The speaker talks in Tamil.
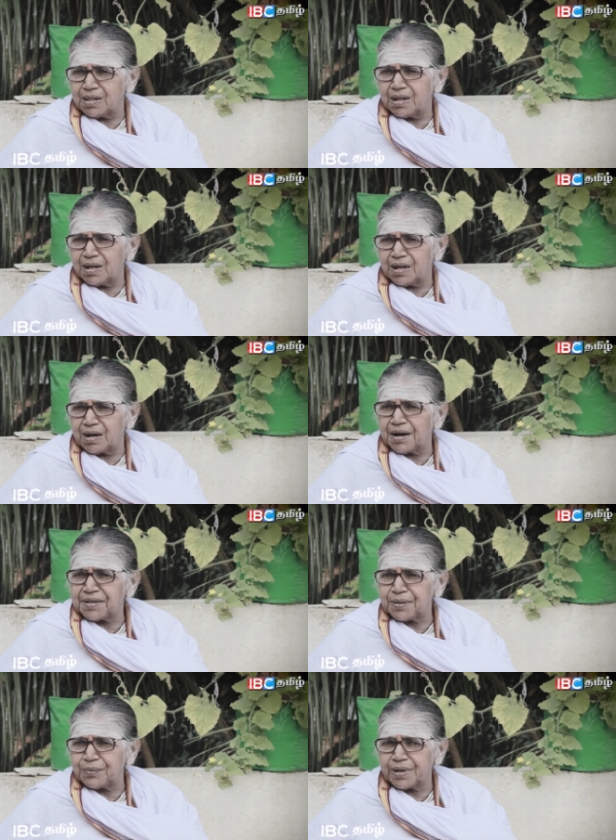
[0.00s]
இந்த
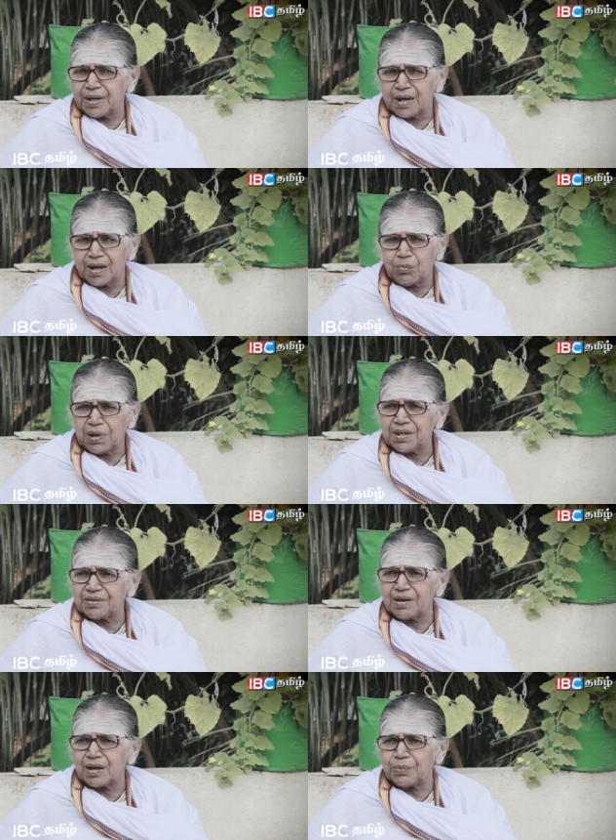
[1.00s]
நாட்டினுடைய
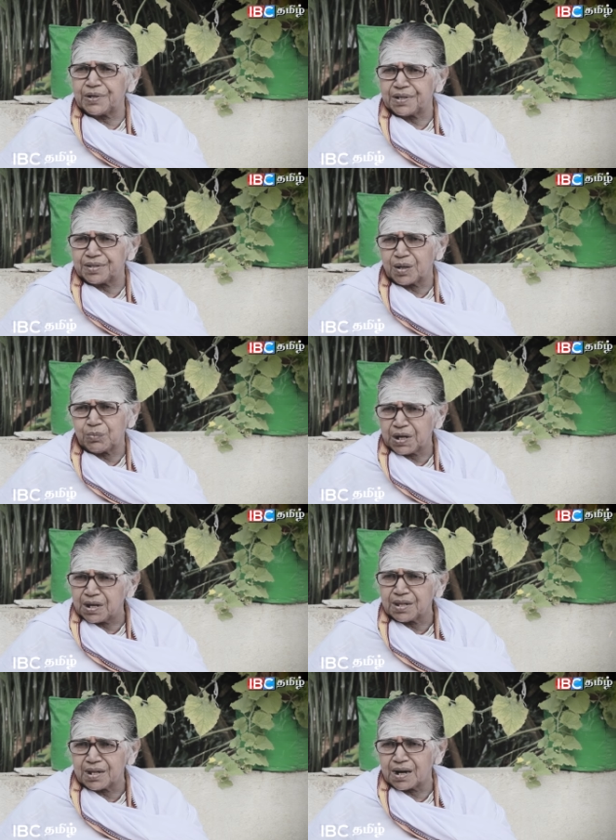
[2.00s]
மதசார்பற்ற
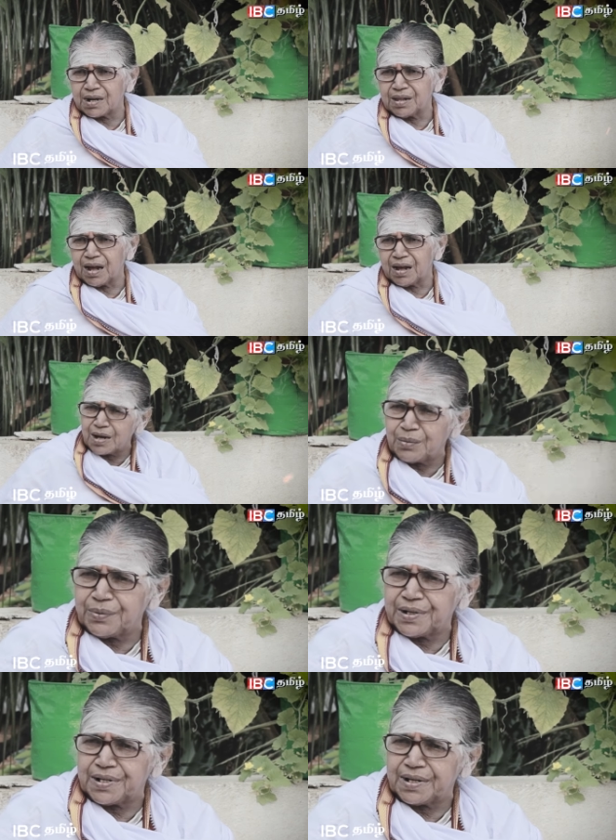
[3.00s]
தன்மைக்கு எதிரானதா
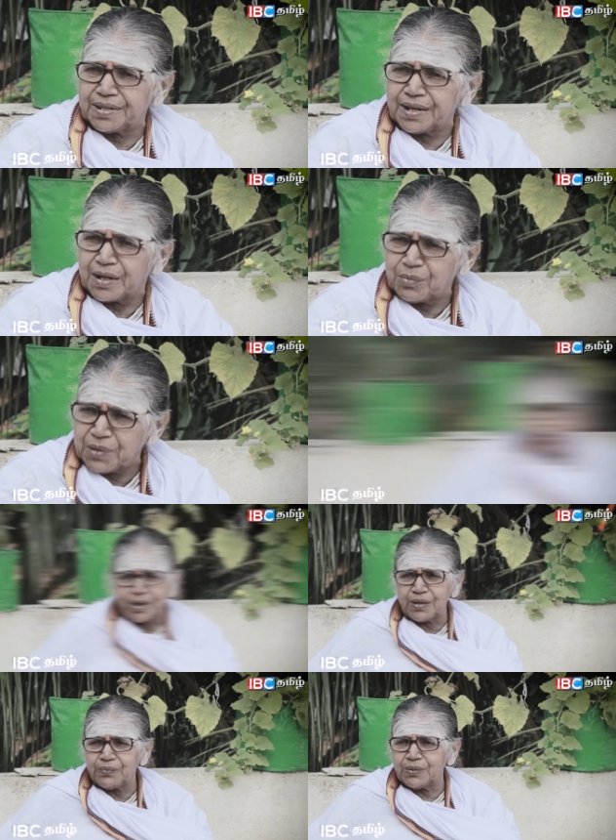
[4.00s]

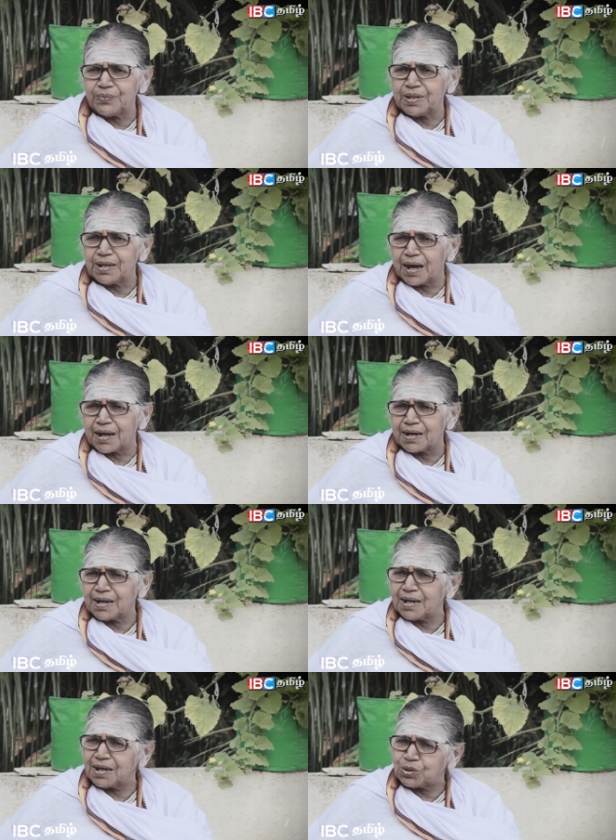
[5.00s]
நுழைவு விதி
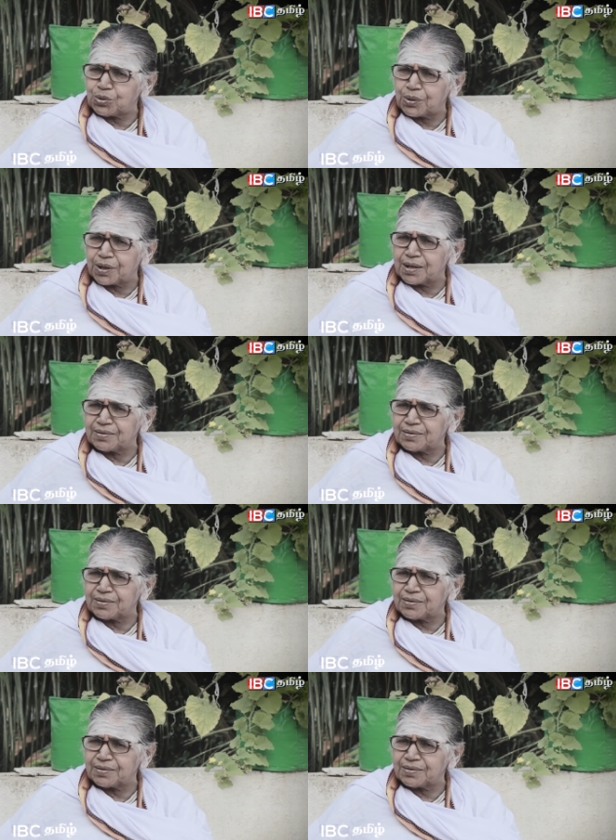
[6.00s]
அறநிலையத்துறை